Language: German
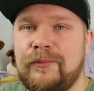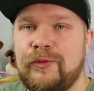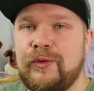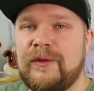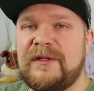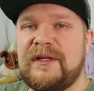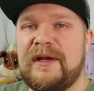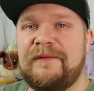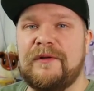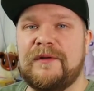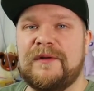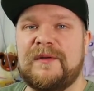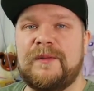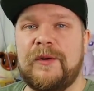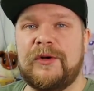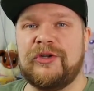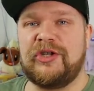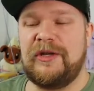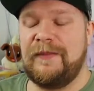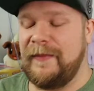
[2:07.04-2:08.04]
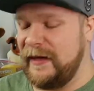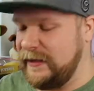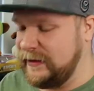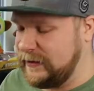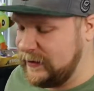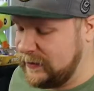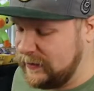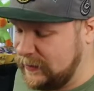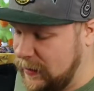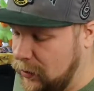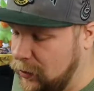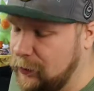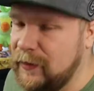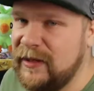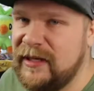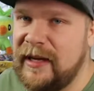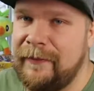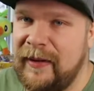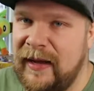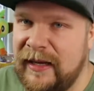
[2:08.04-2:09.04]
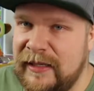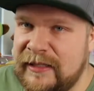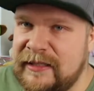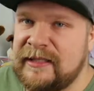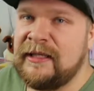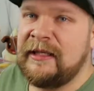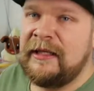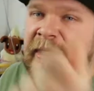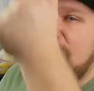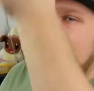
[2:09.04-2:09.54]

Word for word: Booster von Sposhy Base, das hier auch mit dabei ist.